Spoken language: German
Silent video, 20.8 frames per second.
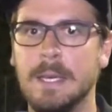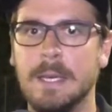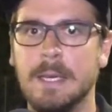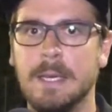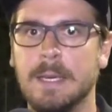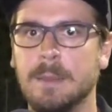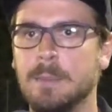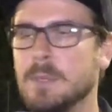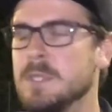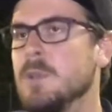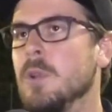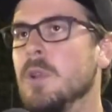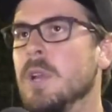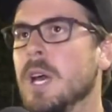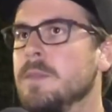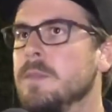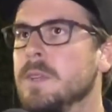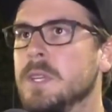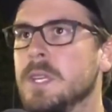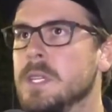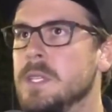Ähm, das Glück
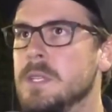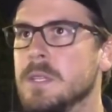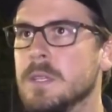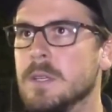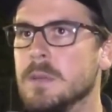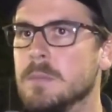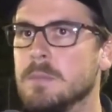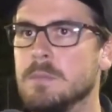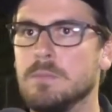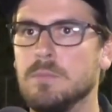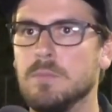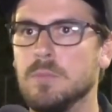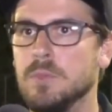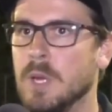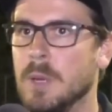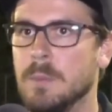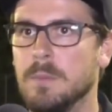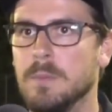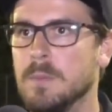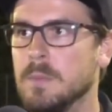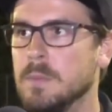hatten wir nicht. Ähm,
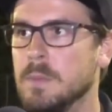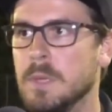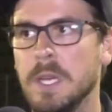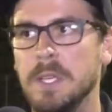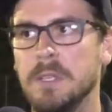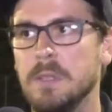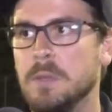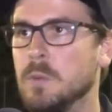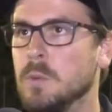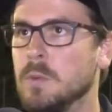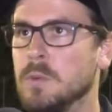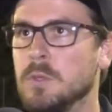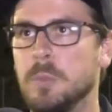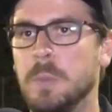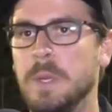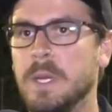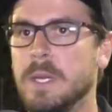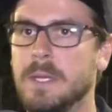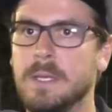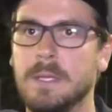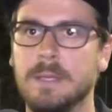die haben richtig gut
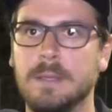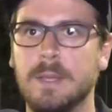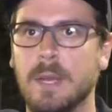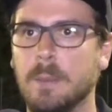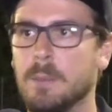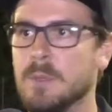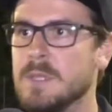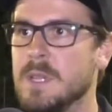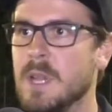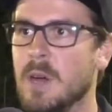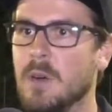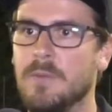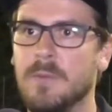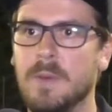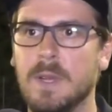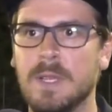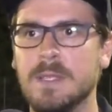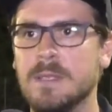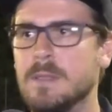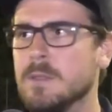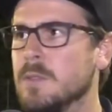gespielt, haben uns laufen
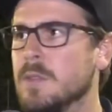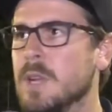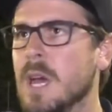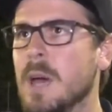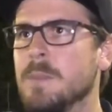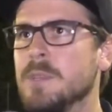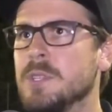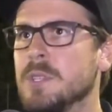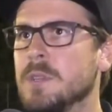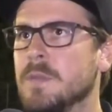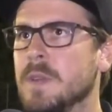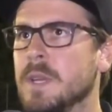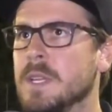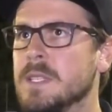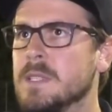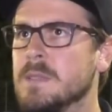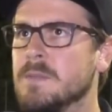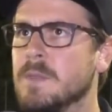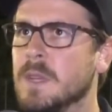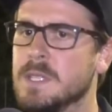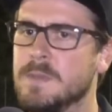lassen, sind dynamisch
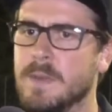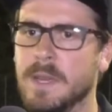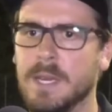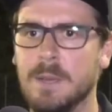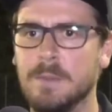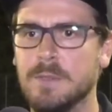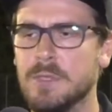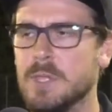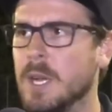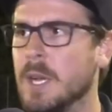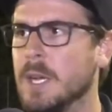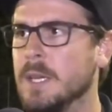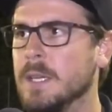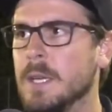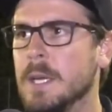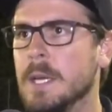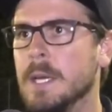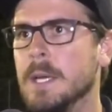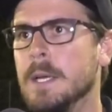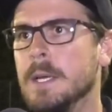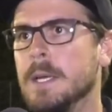gewesen, waren zweikampfstark.
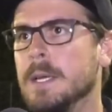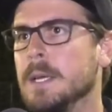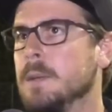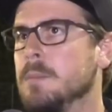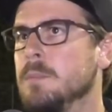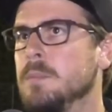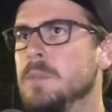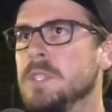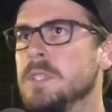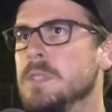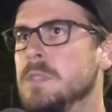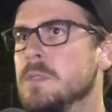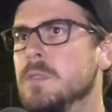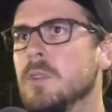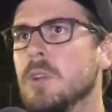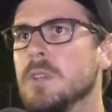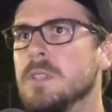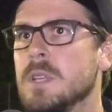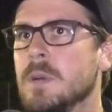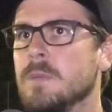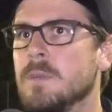Ähm,
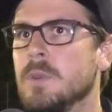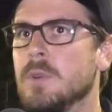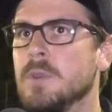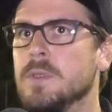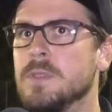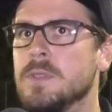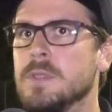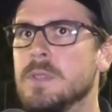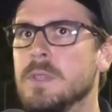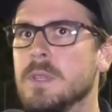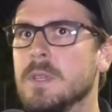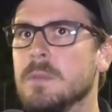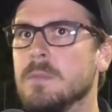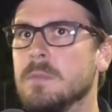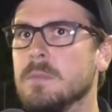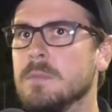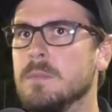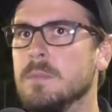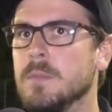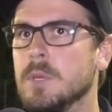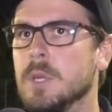nichtsdestotrotz haben wir uns
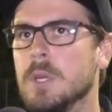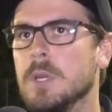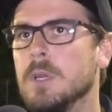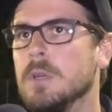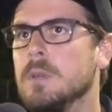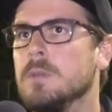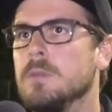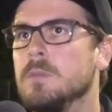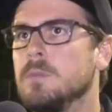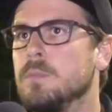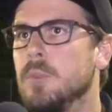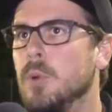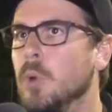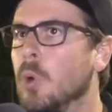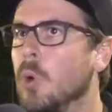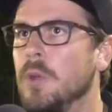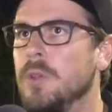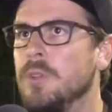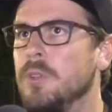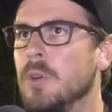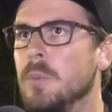ähm,
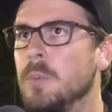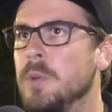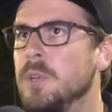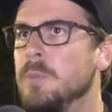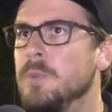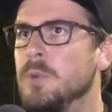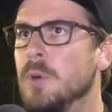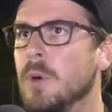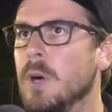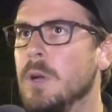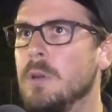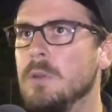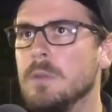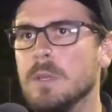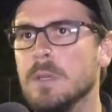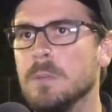belohnt noch mit dem Tor.